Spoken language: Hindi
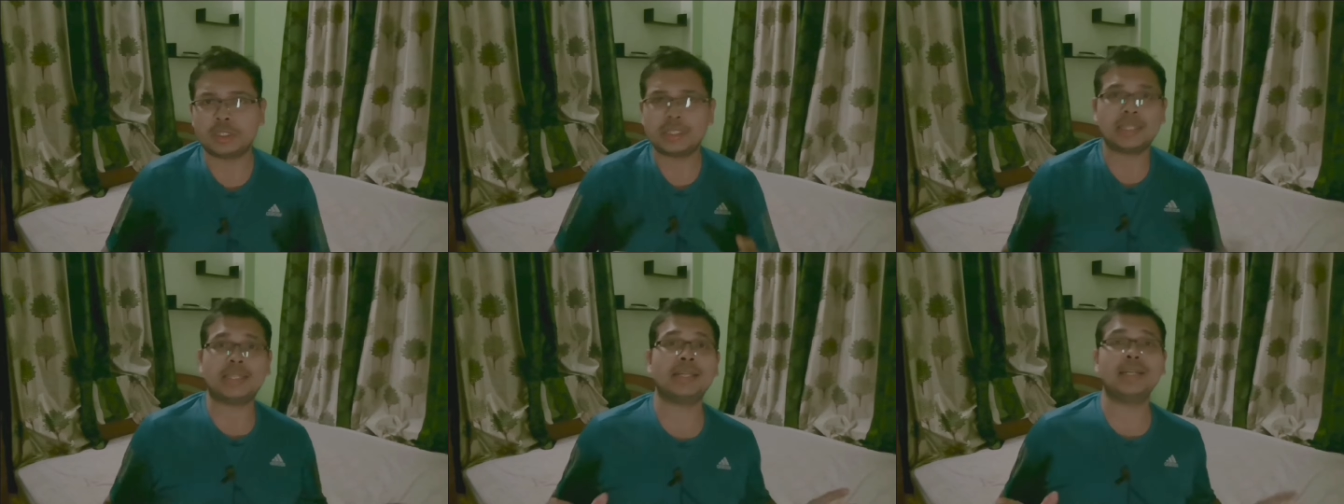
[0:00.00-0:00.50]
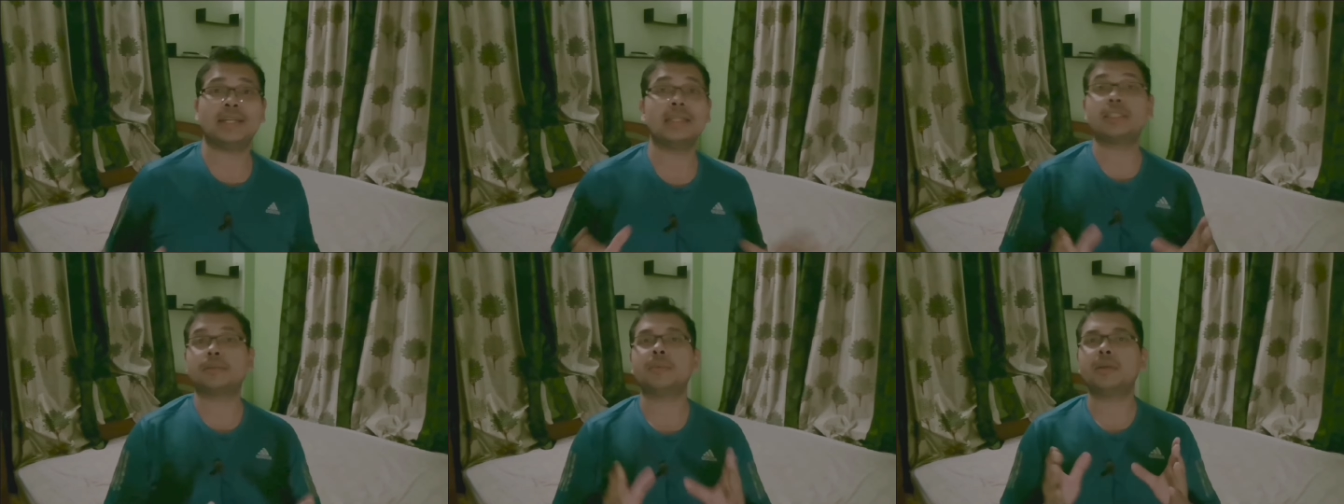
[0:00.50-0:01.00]
तो चलते हैं
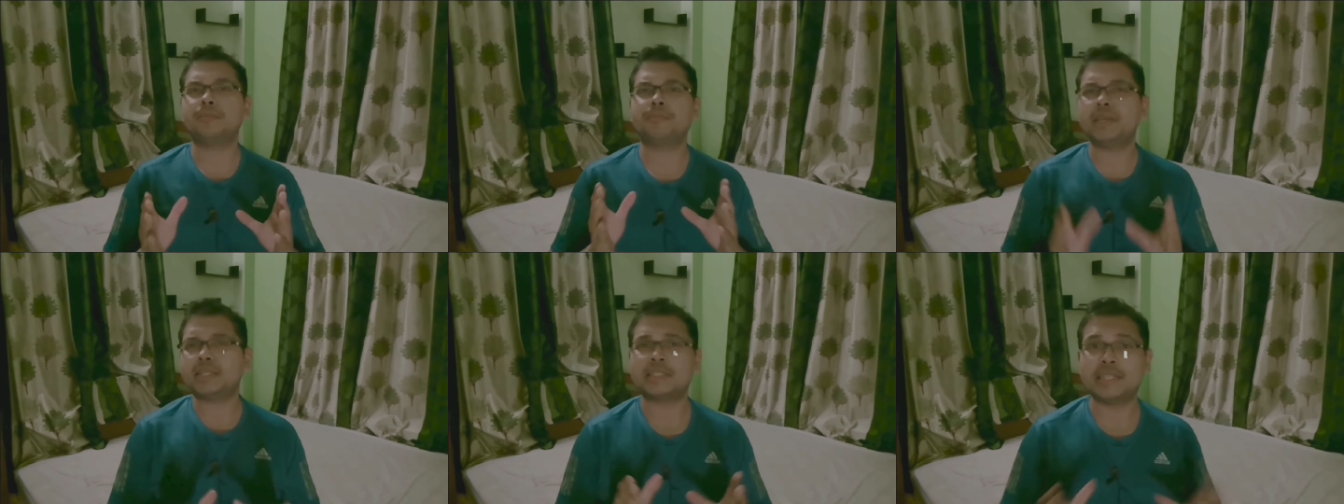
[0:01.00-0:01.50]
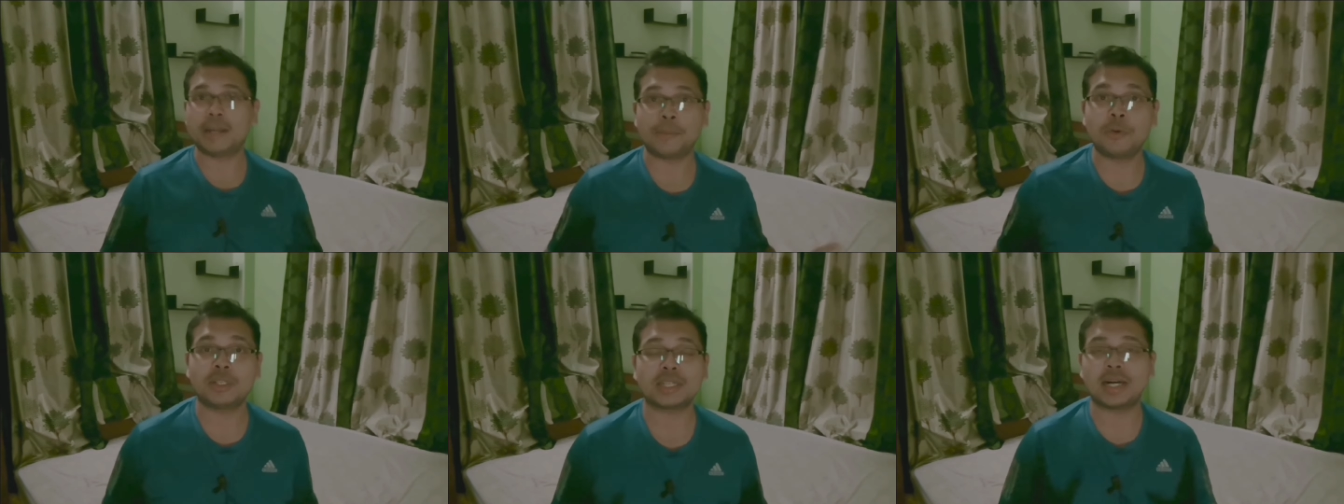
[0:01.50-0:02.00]
लिस्ट में बेस्ट टी
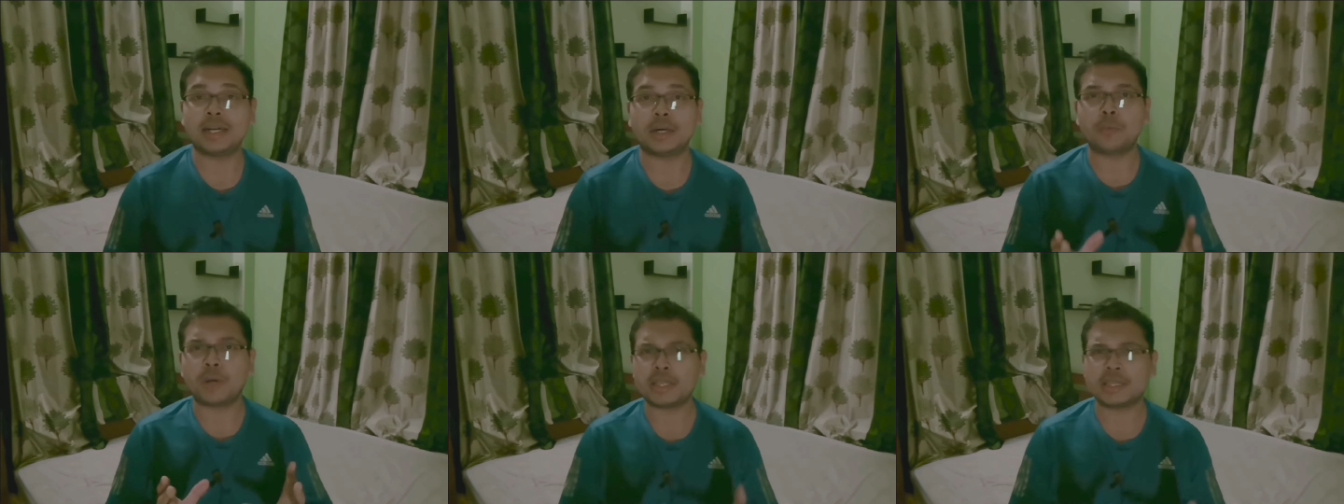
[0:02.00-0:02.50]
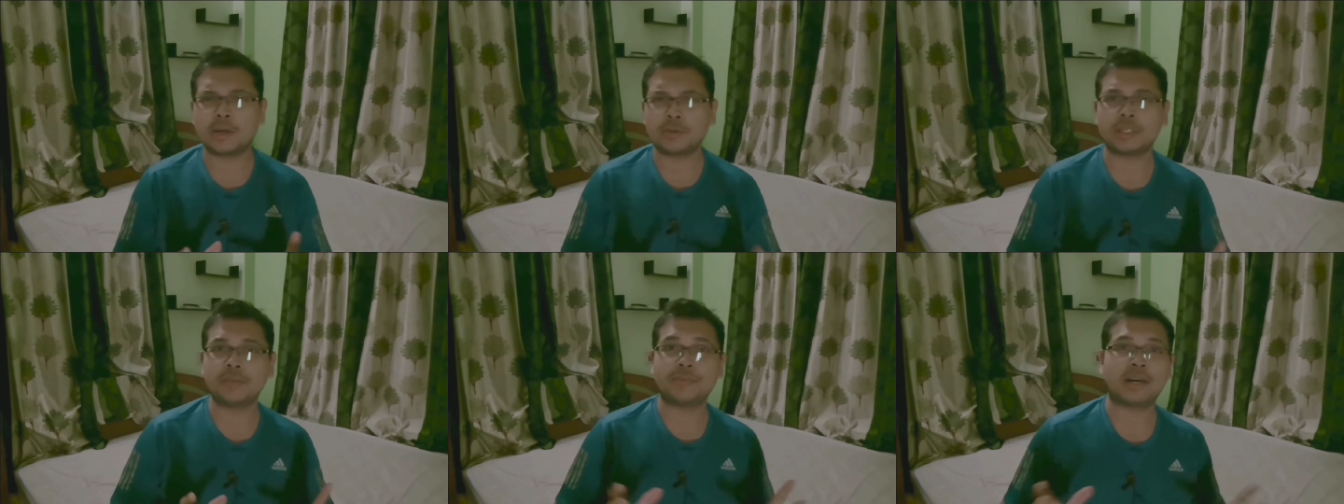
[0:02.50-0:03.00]
डब्ल्यू एस अंडर वन
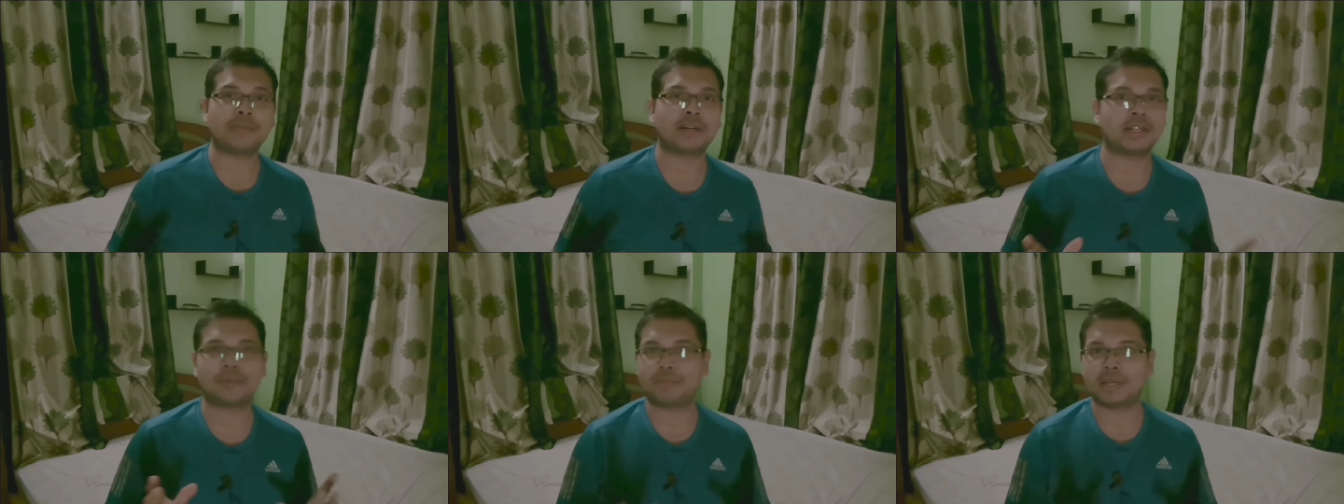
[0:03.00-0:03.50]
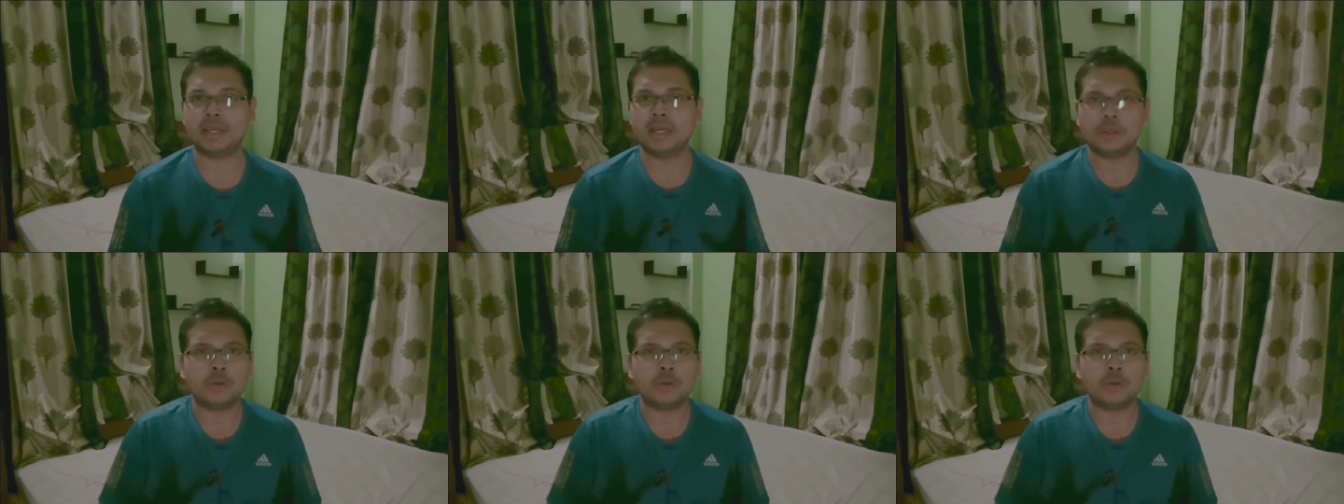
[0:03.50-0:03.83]
थाउजेंड फाइव हंड्रेड पे